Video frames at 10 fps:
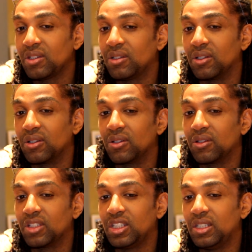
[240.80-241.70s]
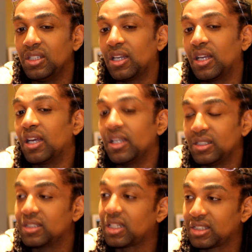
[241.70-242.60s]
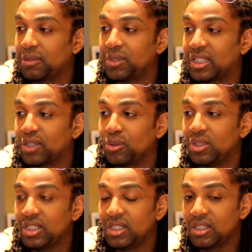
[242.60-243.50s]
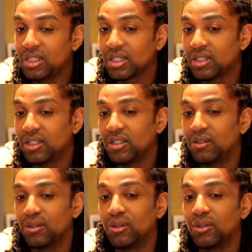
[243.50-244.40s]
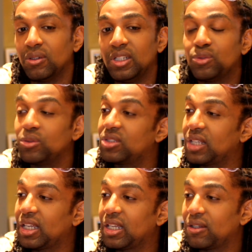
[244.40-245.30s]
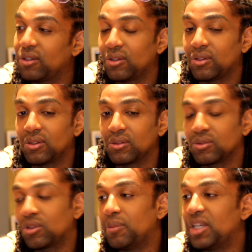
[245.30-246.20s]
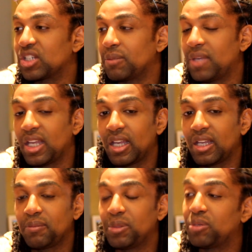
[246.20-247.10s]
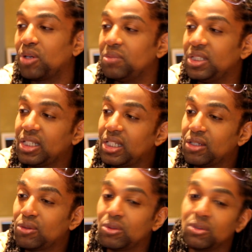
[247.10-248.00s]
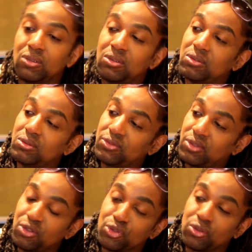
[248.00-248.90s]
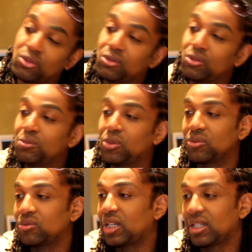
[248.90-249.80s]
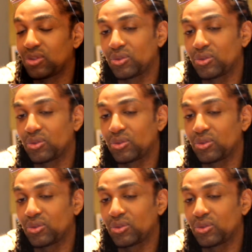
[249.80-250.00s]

euh, qui a été très très bien accueilli. Euh, les succès euh, comme à jamais, puis pas oublié, Frangeux, bon voilà, ce